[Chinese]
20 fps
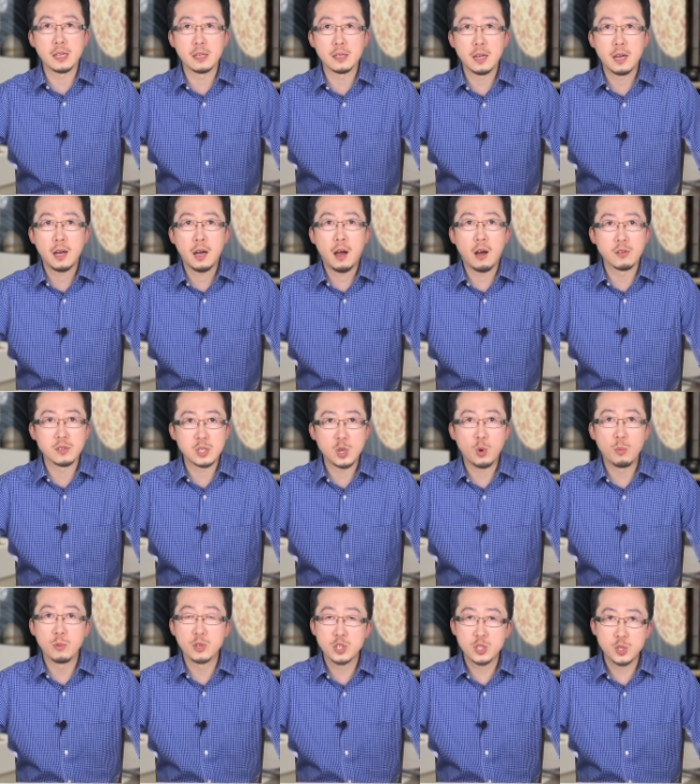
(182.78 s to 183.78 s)
得呢好像我
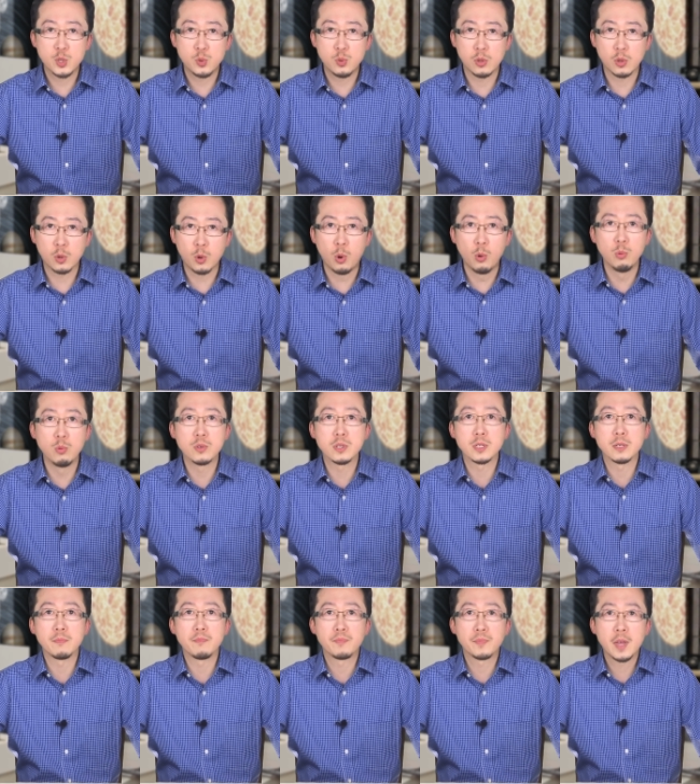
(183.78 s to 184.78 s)
们失去了控
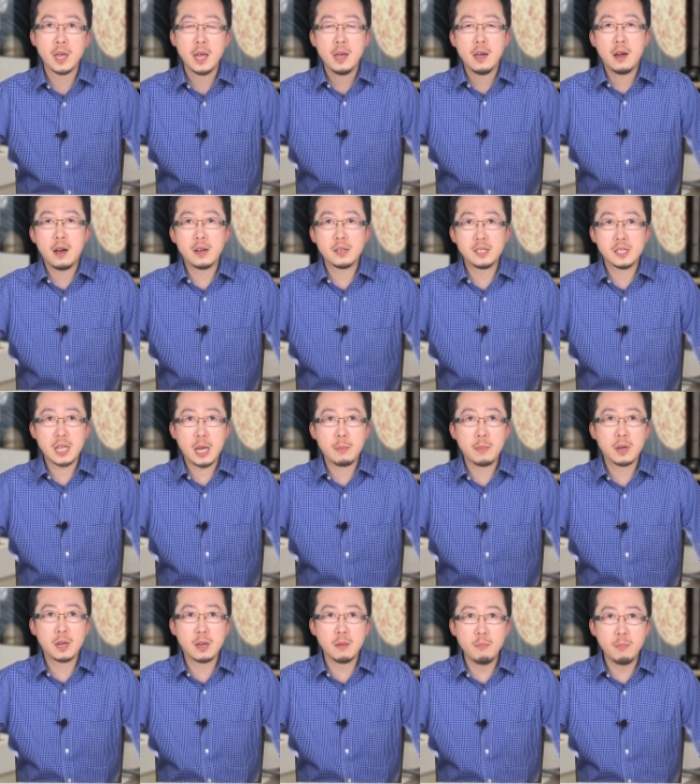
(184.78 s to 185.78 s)
制，而且他
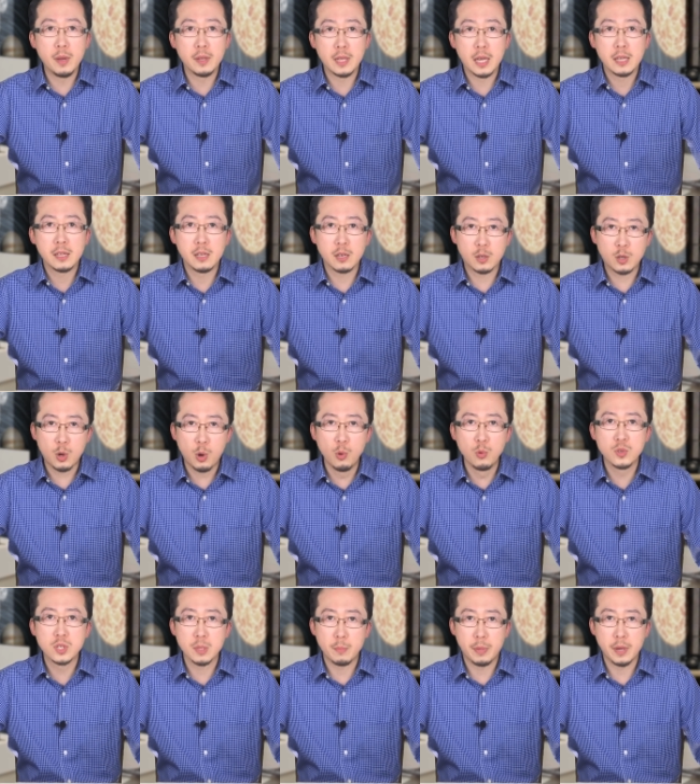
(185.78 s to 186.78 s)
们根本呢也控
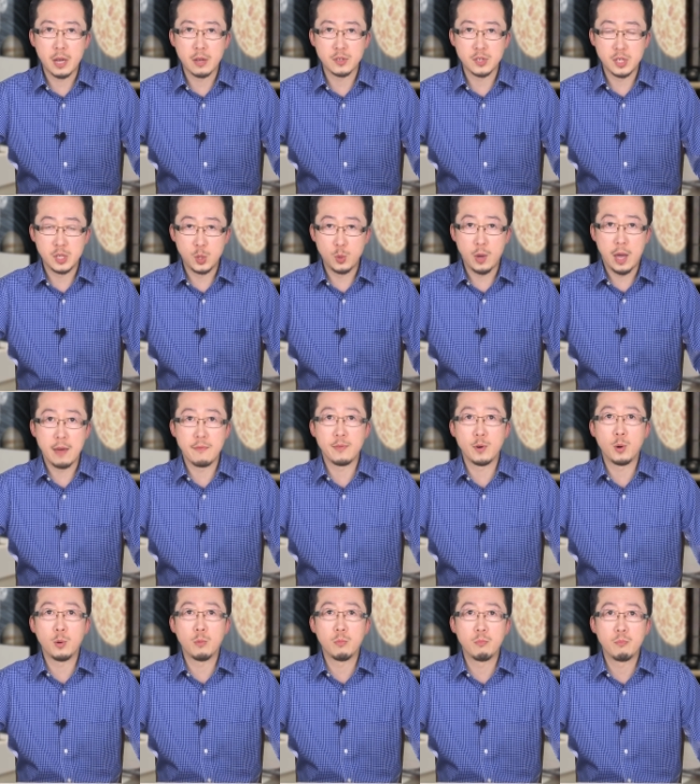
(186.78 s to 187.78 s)
制不了这 U F
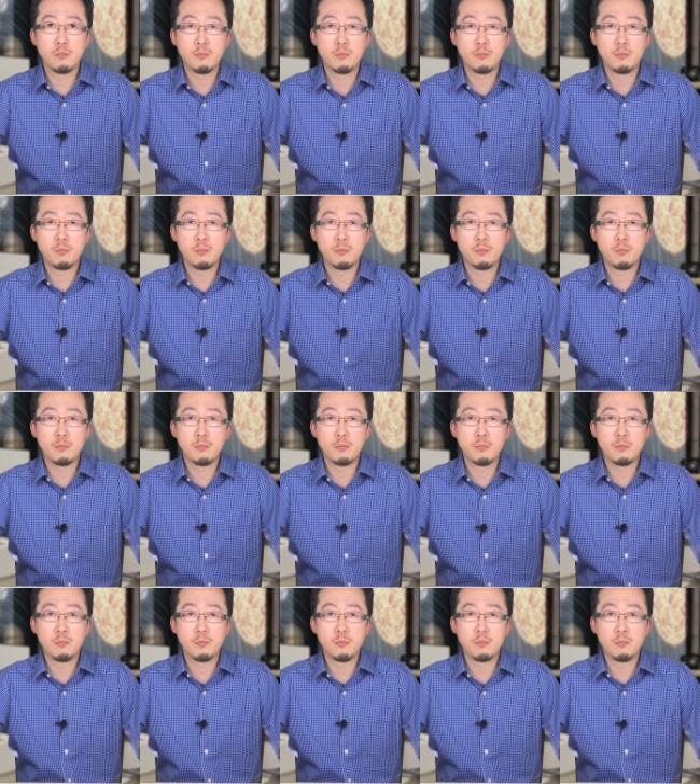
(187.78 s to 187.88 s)
O。